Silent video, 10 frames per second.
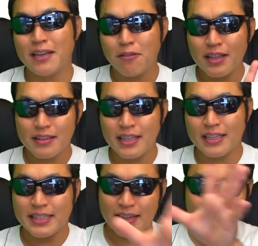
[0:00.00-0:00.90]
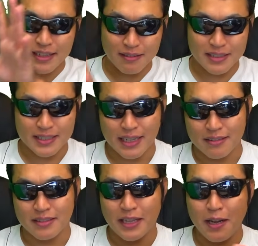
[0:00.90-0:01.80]
で、こうやって世界各地にあ
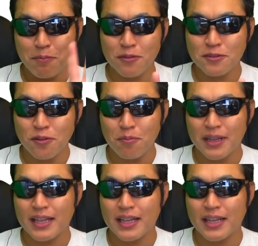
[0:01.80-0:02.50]
るテレポストーンま